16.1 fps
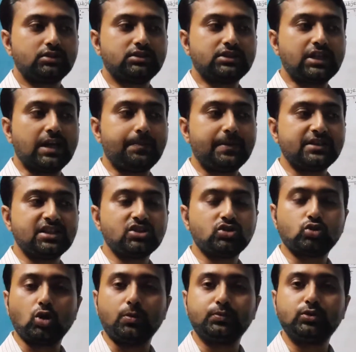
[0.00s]
চারপাশে
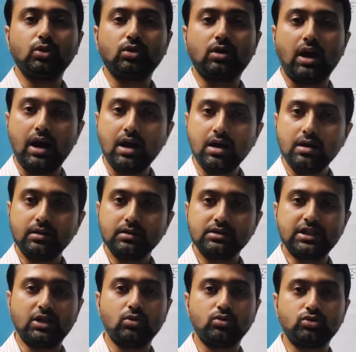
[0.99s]
স্তব্ধ গাঁ
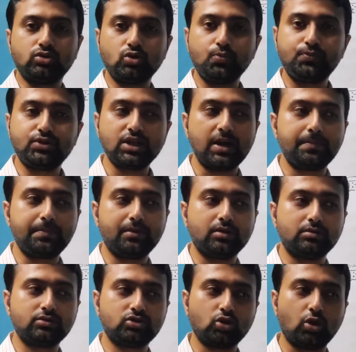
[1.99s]
যেন চুপচাপ
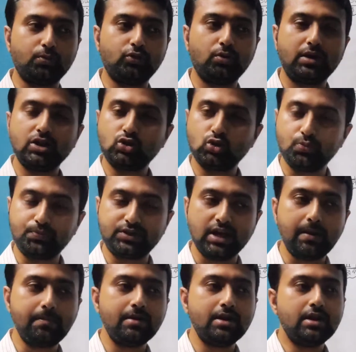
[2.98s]
স্তব্ধ মানে
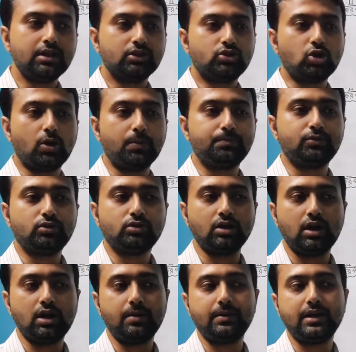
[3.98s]
চুপচাপ চপ
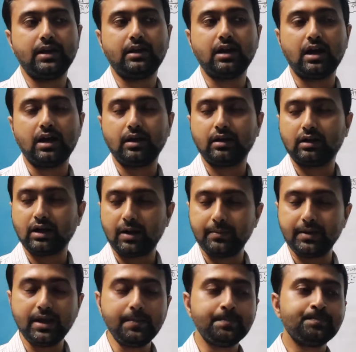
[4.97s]
মানে
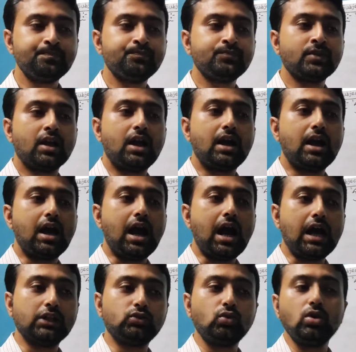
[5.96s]
গ্রামে
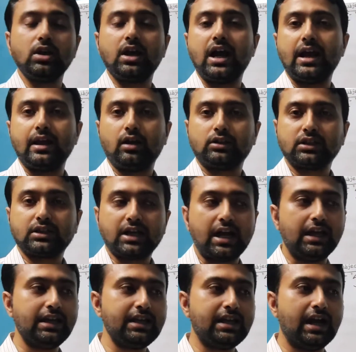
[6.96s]
আদুল গায়ে অর্থাৎ
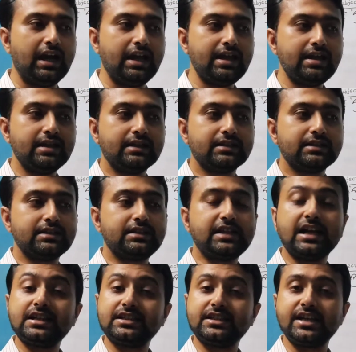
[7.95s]
খালি গায়ে
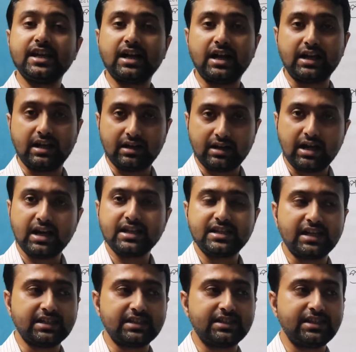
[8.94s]
যাচ্ছে কারা কারা
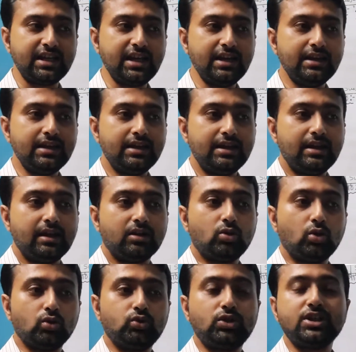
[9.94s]
যাচ্ছে
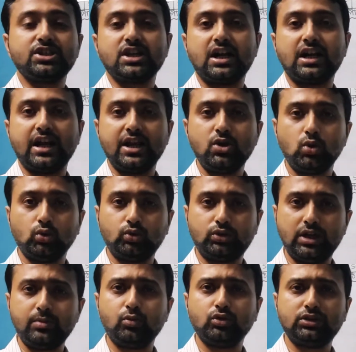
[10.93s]
রৌদ্রের সারা এই
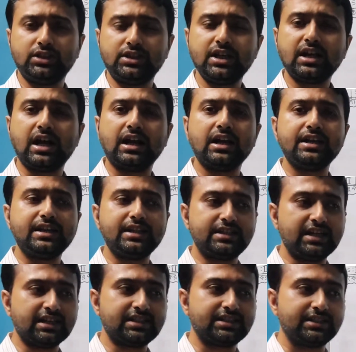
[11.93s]
রৌদ্রের মধ্যে দিয়ে কারা
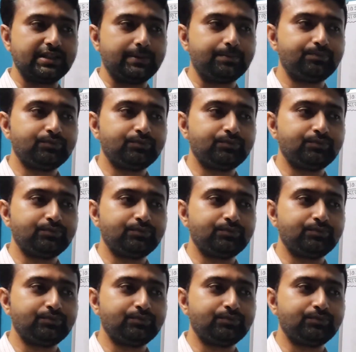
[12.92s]
যাচ্ছে